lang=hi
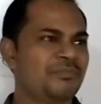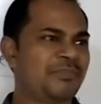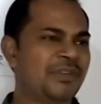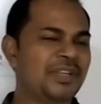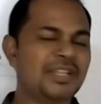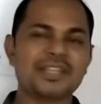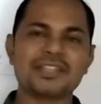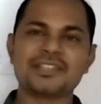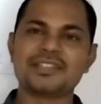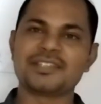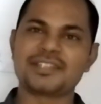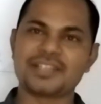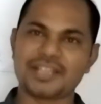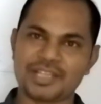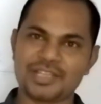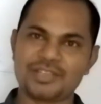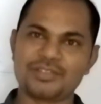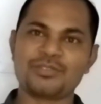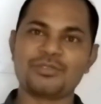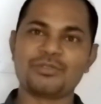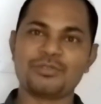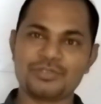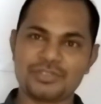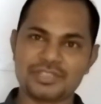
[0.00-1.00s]
बड़े
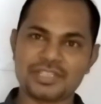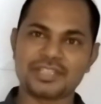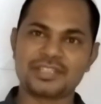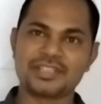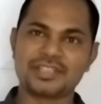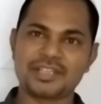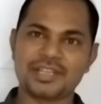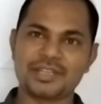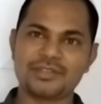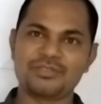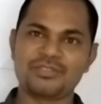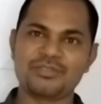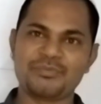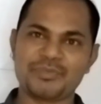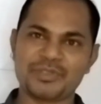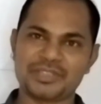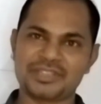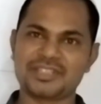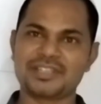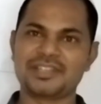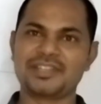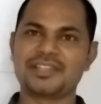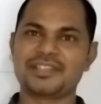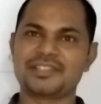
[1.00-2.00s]
अधिकारी को उच्च अधिकारी को
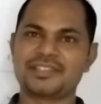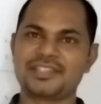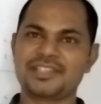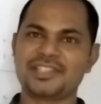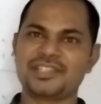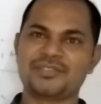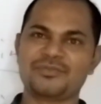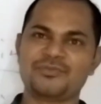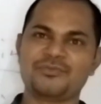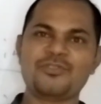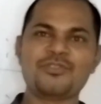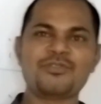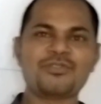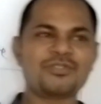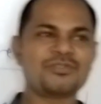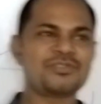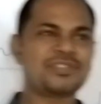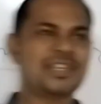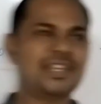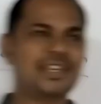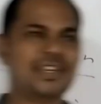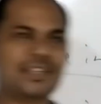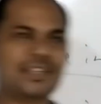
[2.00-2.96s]
पत्र लिखते हैं वो कौन सा